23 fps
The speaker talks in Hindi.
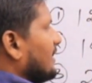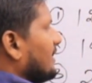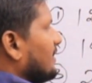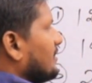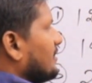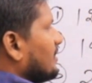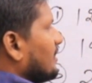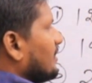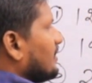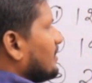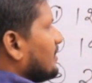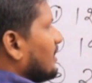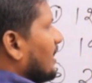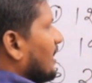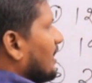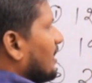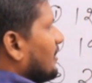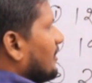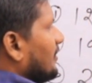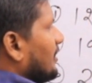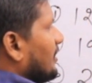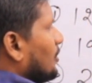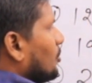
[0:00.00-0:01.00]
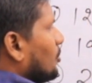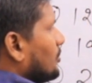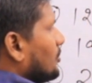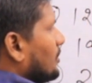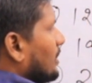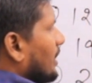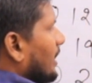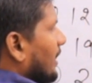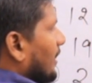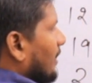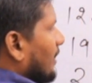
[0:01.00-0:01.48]
संतानवे होता है
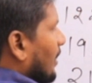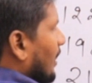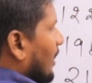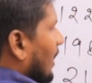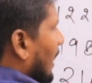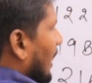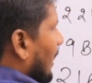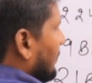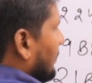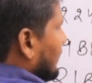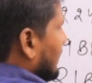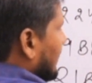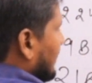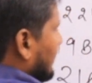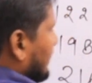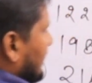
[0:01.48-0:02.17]
अब इक्कीस